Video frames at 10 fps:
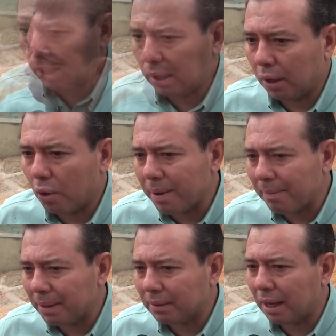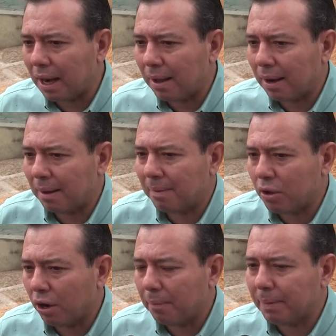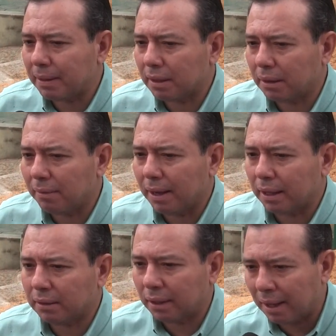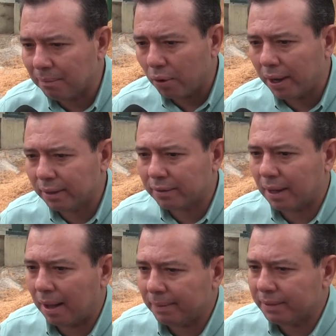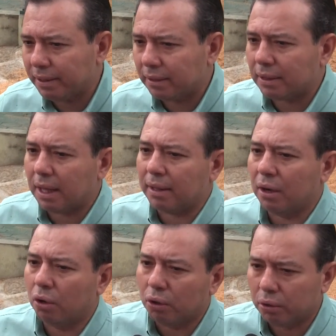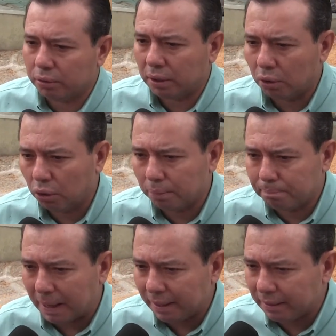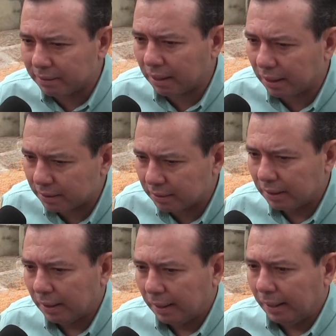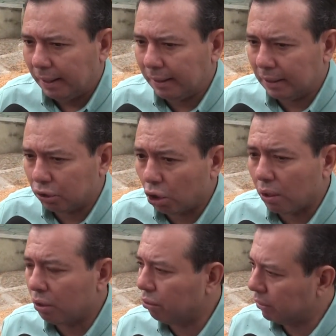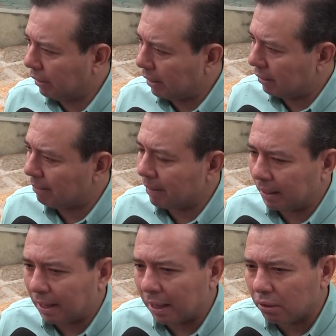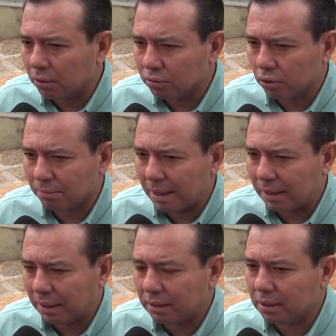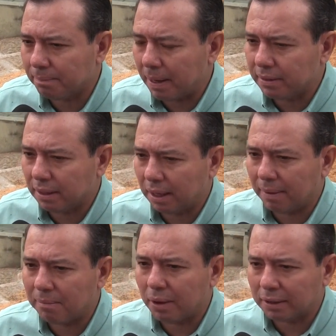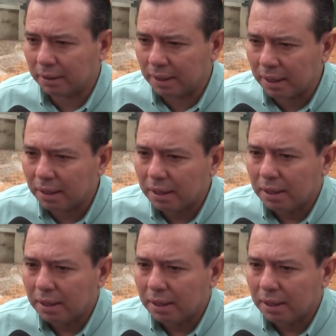Eh, obviamente la, mayor expectativa que tenemos es la visita de los, de los países eh, de todo el continente americano, son más de 15 países que vamos a tener.